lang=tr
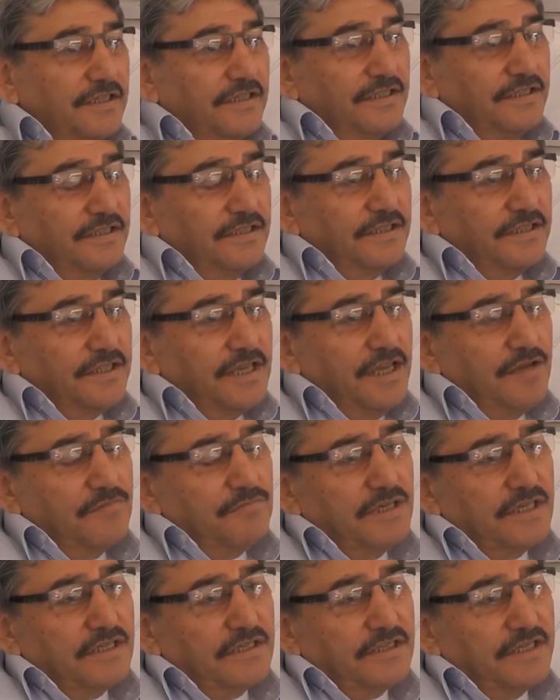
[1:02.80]
Ee,
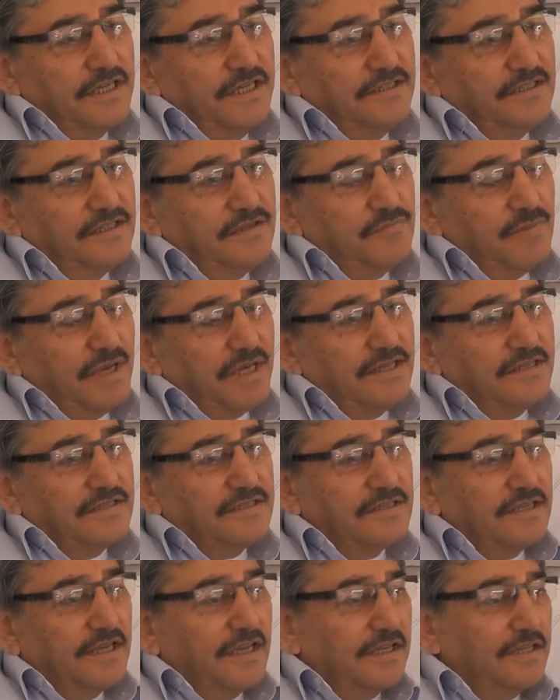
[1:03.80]
emlak edinmek
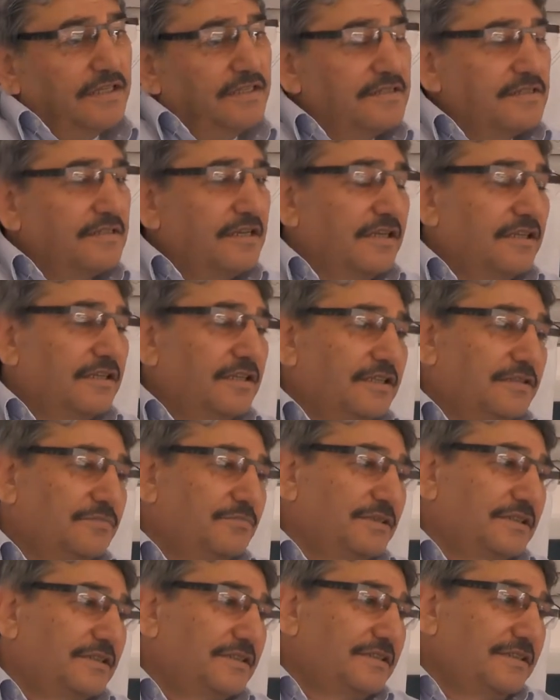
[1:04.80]
isteyen
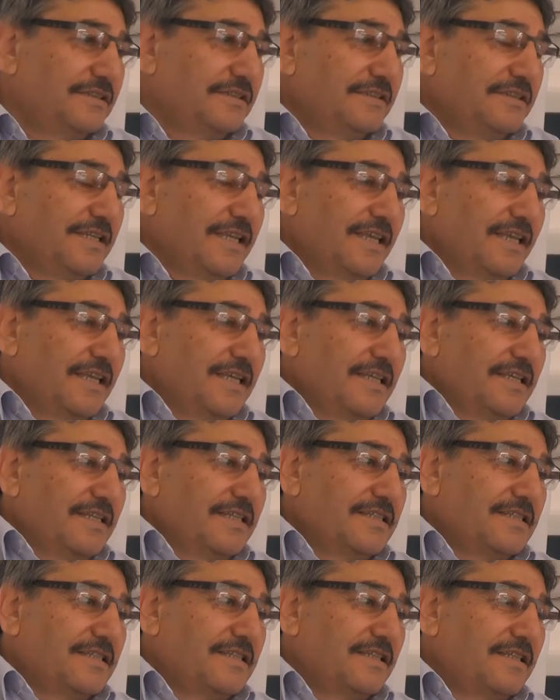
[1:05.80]
insanlarımızın
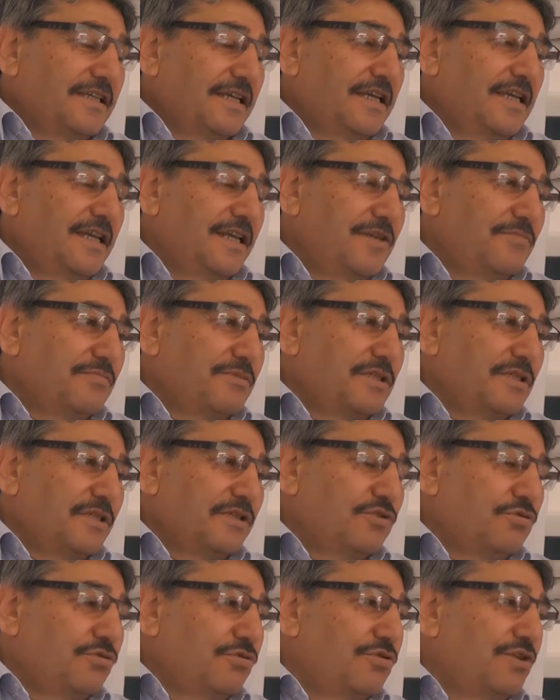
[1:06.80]
sık eleyip
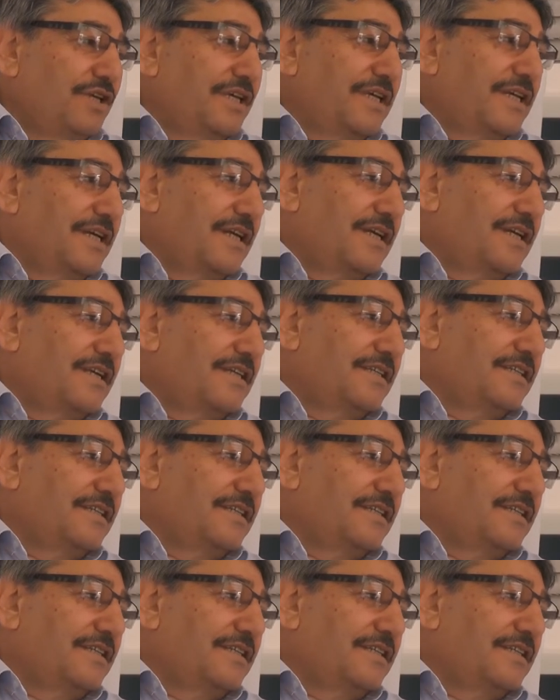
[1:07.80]
sık dokuyarak